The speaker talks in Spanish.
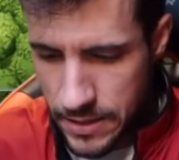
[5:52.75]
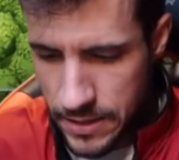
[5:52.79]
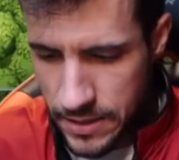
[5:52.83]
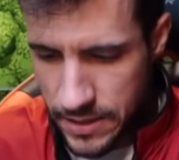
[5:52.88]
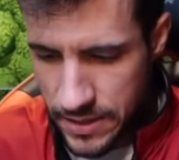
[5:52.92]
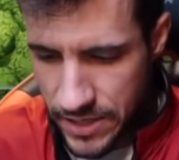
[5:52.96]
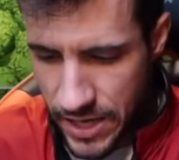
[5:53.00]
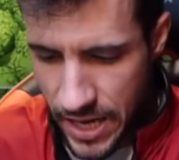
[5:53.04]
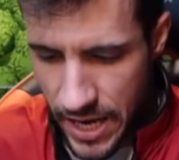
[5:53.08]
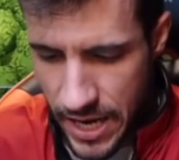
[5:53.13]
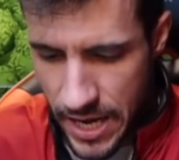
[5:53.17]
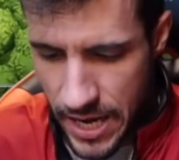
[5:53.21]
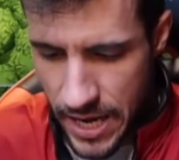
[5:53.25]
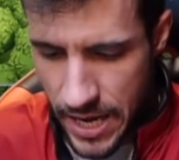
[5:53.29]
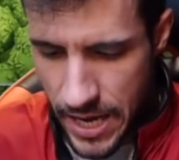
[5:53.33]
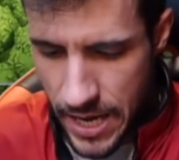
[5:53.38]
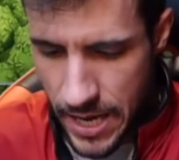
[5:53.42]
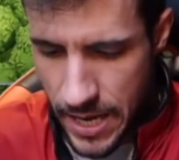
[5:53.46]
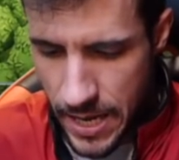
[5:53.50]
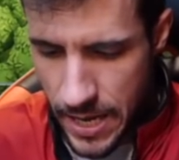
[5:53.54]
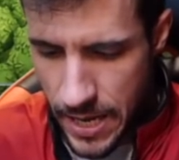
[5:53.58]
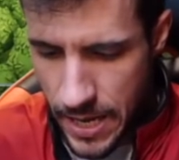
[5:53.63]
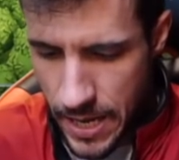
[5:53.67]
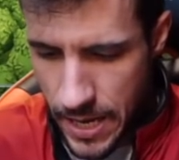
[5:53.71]

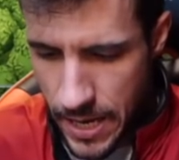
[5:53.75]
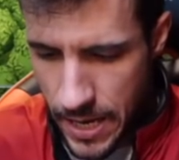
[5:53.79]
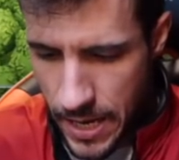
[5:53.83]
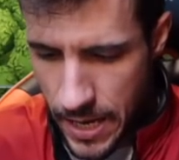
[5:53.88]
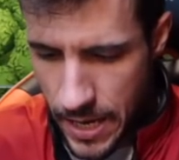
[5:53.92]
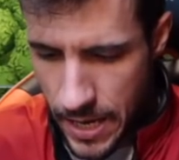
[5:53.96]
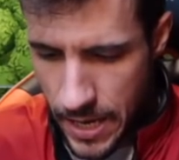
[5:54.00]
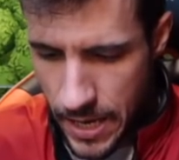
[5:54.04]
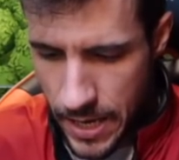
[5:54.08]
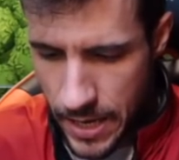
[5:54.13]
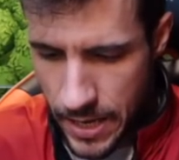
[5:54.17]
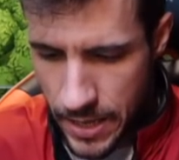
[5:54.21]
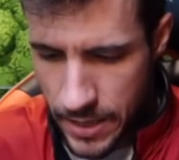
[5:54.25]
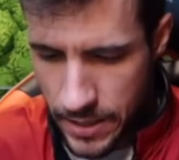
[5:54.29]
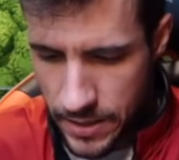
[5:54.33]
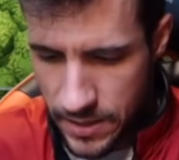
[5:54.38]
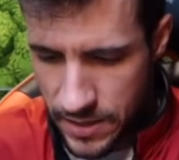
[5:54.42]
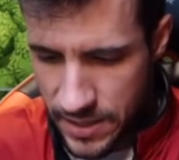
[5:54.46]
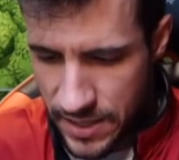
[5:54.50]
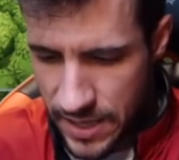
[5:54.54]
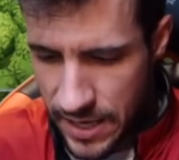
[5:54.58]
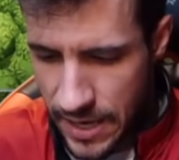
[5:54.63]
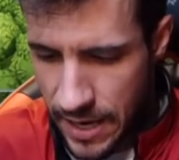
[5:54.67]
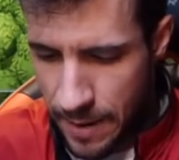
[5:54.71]

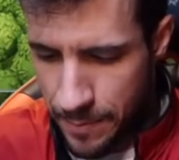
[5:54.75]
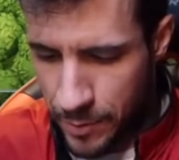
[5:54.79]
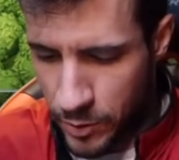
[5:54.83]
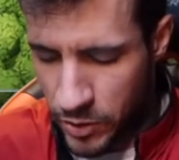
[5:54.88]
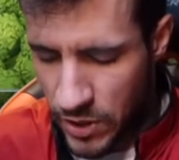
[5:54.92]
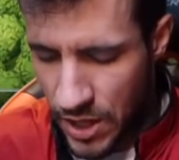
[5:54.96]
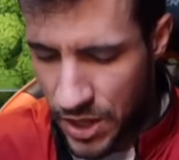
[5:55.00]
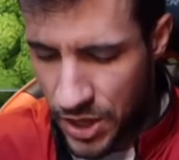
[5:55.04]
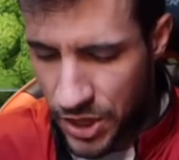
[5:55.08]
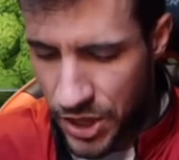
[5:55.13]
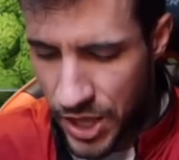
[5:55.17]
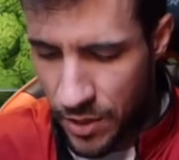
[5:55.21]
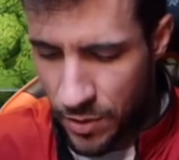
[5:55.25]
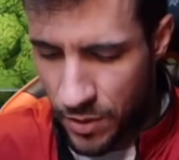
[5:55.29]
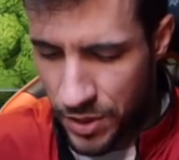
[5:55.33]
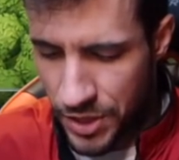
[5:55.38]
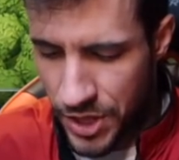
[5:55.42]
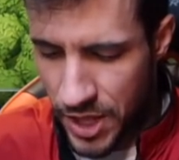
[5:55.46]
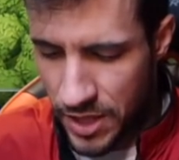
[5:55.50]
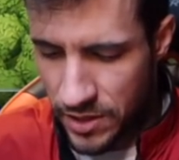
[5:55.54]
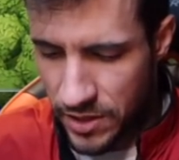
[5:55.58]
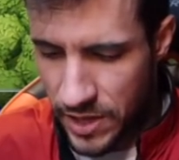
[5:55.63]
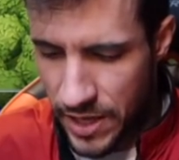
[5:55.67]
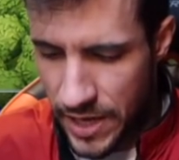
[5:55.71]
Sin, sin la potencia de un
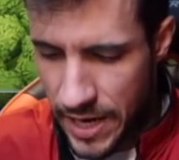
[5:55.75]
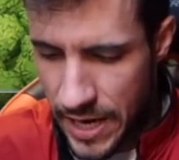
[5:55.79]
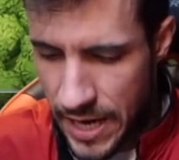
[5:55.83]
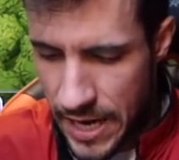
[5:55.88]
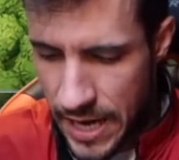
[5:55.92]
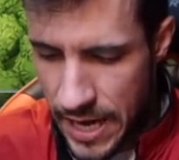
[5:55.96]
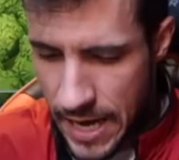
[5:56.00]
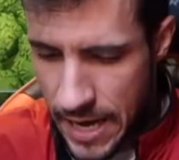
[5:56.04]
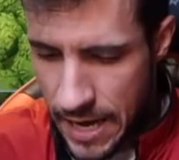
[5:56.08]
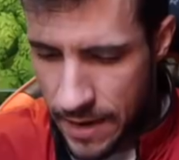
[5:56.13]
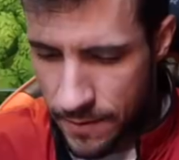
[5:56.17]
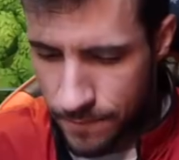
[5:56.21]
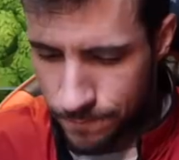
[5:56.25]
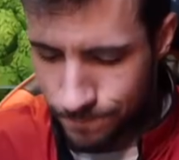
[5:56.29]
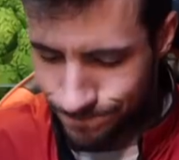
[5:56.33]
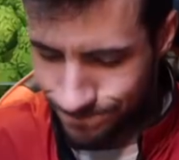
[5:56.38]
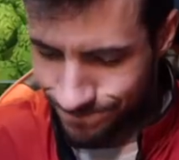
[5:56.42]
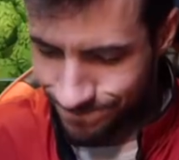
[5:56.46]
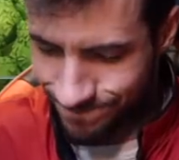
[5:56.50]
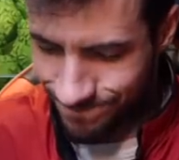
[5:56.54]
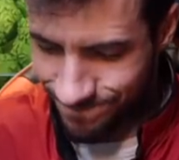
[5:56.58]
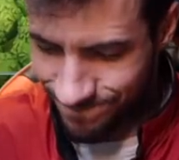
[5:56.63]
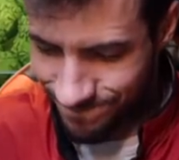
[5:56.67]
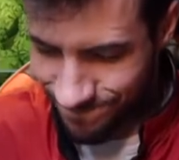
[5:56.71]
centinela.
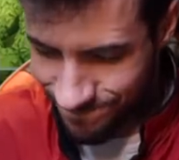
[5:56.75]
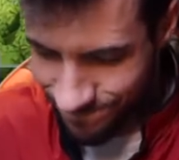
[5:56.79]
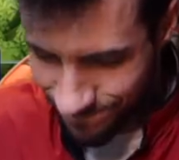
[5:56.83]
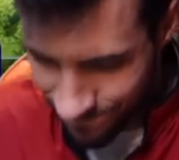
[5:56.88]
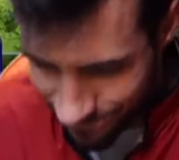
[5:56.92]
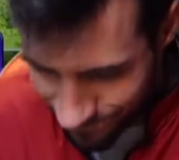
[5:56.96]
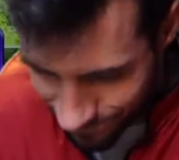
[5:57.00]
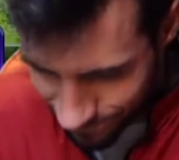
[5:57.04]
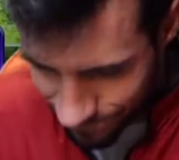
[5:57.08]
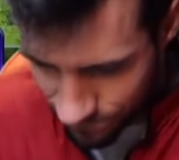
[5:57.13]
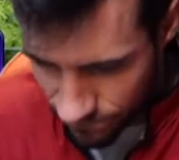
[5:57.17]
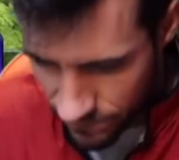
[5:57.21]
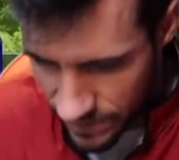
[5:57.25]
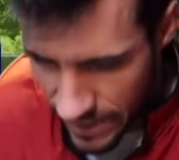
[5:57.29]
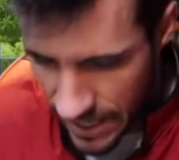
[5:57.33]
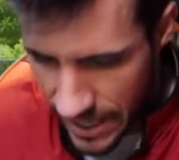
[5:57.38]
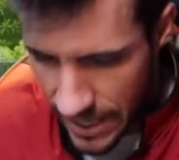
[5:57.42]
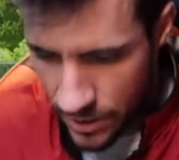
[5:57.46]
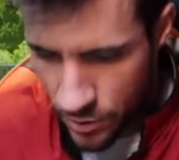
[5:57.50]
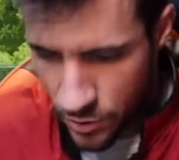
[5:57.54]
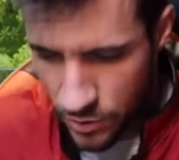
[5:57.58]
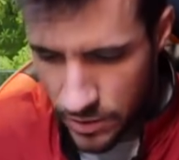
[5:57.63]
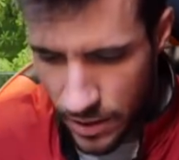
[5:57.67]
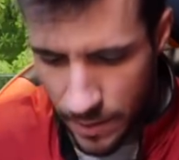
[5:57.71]
Mm, el
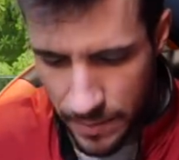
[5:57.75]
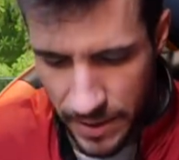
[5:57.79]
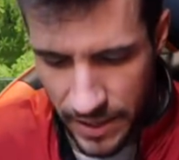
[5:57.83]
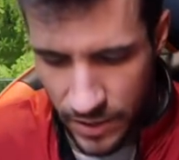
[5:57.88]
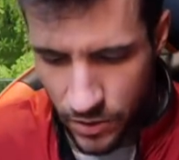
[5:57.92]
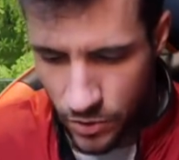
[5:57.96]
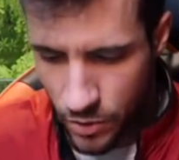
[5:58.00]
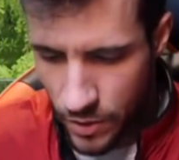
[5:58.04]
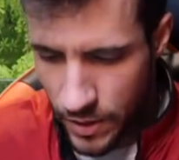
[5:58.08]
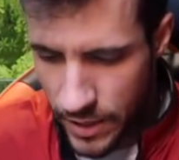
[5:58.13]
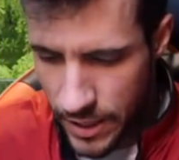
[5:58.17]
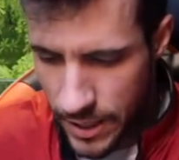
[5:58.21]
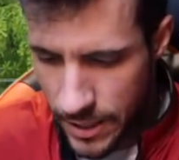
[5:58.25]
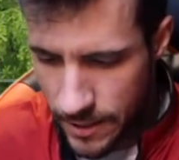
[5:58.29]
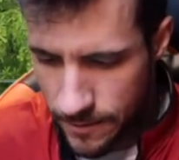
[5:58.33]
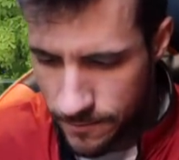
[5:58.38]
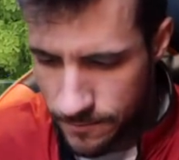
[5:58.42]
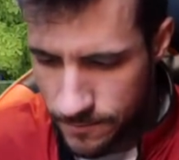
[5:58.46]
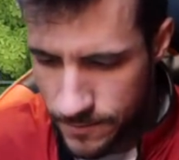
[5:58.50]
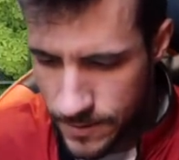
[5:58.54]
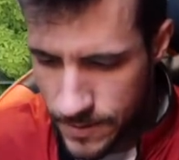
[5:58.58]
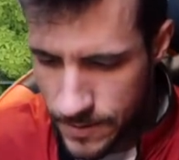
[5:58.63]
ayuntamiento, ¿eh?